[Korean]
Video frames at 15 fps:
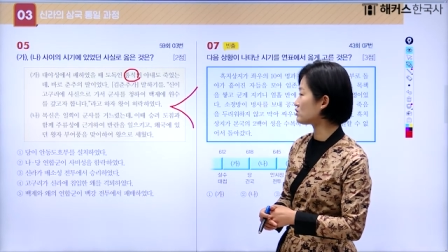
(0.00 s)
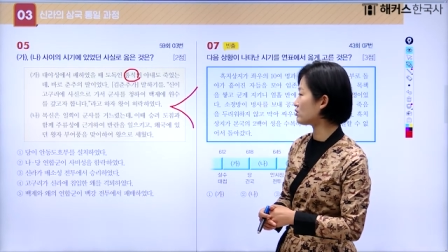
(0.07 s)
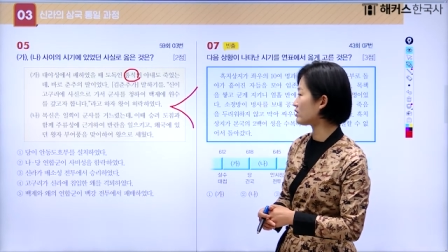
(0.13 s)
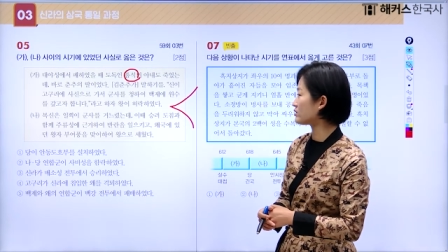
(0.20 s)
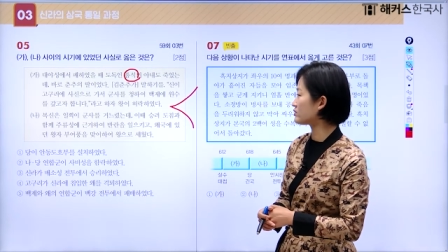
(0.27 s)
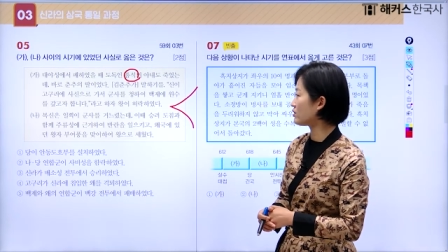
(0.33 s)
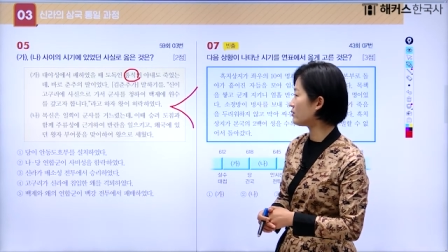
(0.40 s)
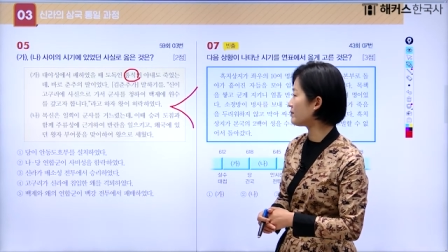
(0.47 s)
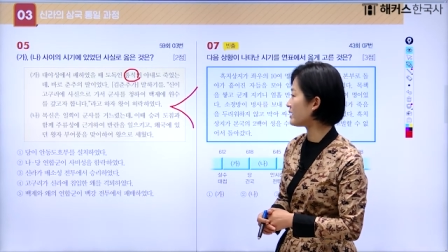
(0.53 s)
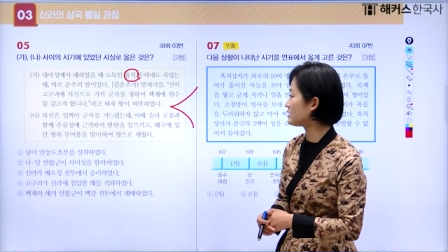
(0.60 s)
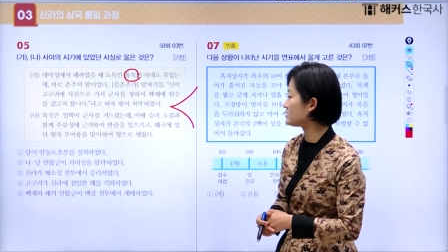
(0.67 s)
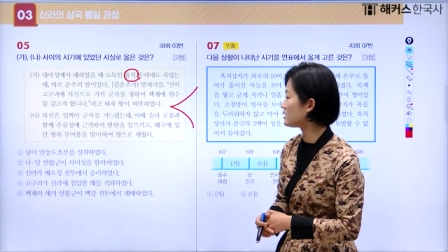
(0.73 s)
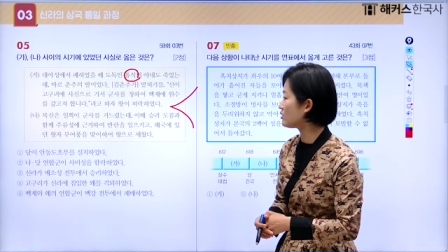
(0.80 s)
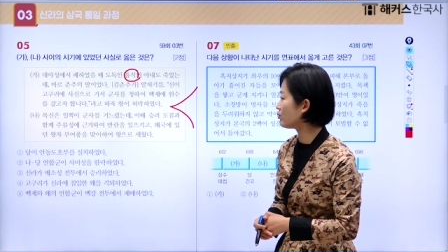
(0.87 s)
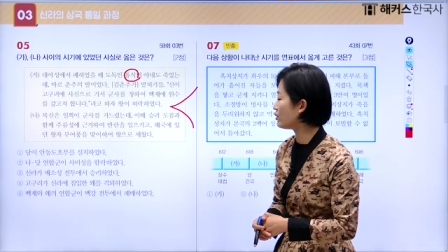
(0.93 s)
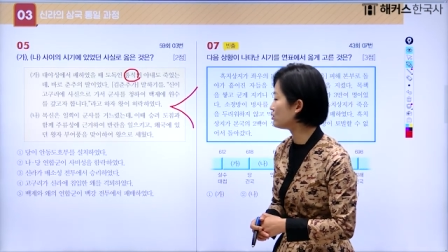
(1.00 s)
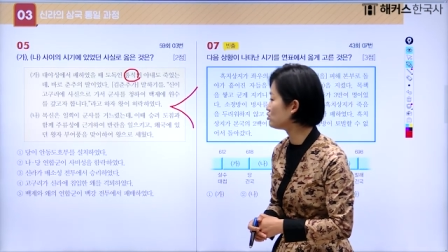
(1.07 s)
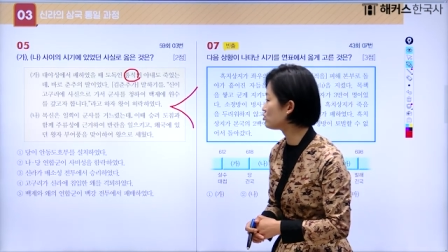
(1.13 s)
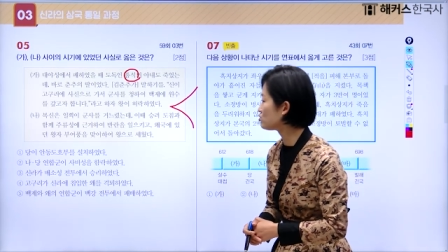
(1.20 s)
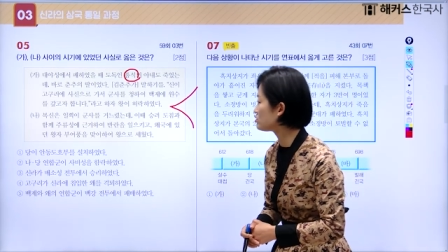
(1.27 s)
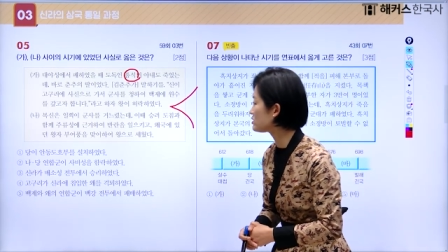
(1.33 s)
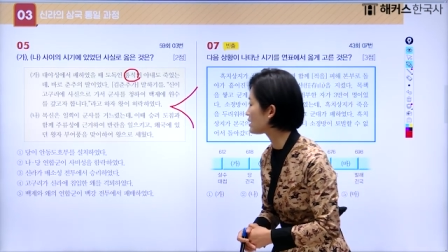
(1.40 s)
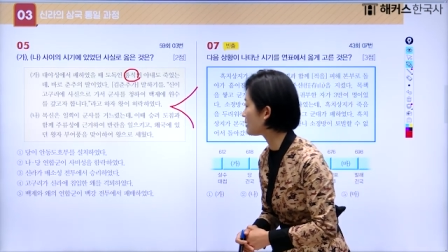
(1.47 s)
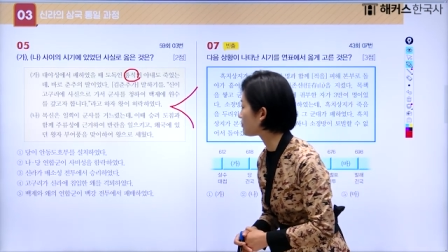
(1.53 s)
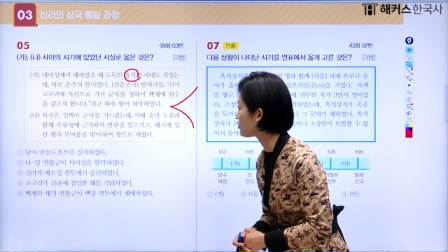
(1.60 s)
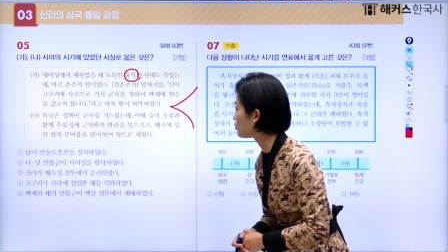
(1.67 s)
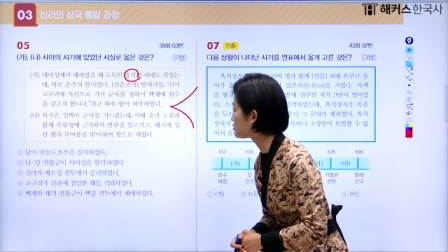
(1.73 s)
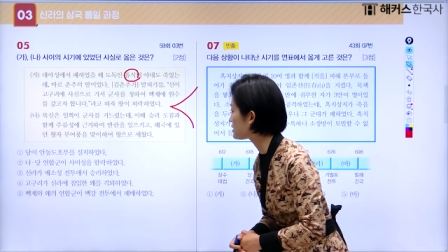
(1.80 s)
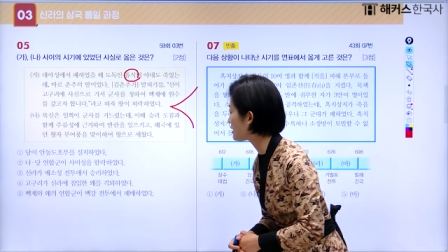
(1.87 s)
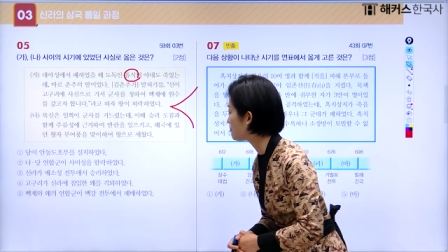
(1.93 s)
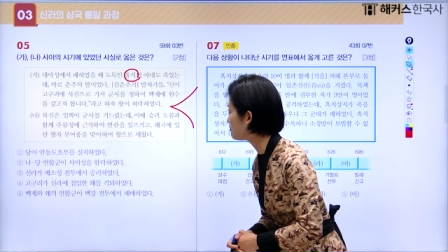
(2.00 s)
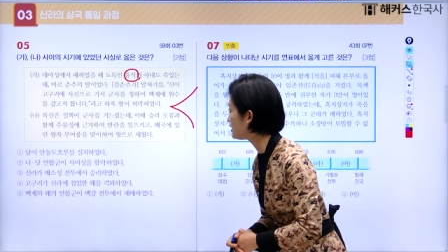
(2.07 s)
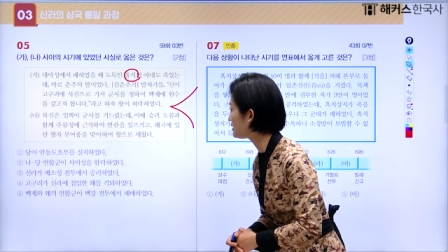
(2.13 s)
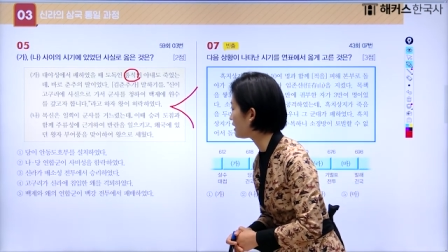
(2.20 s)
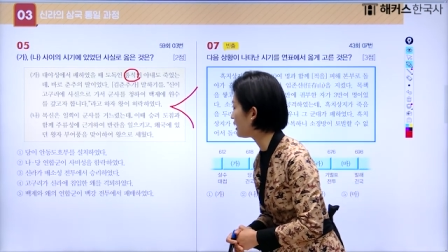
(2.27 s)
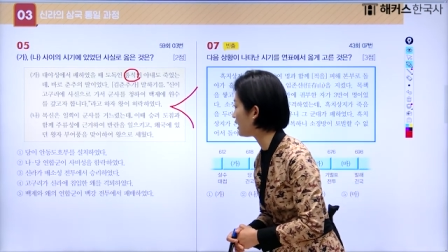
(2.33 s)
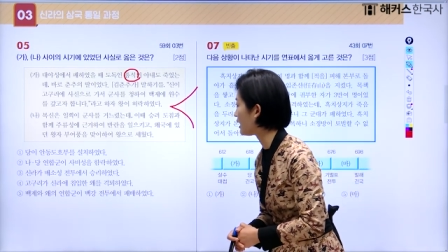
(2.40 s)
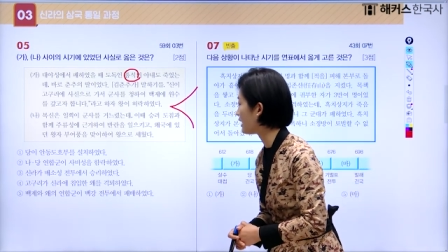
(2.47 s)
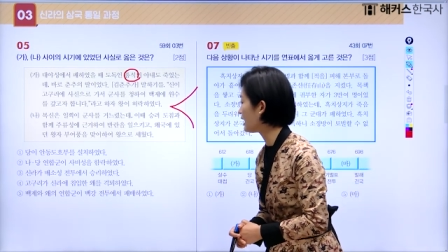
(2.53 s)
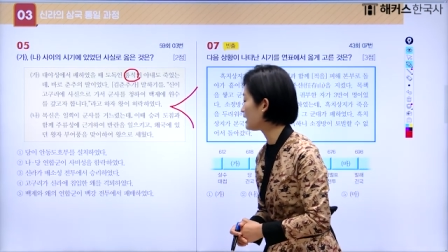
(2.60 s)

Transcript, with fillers: 청해서 백제의 원수를 갚고자 합니다.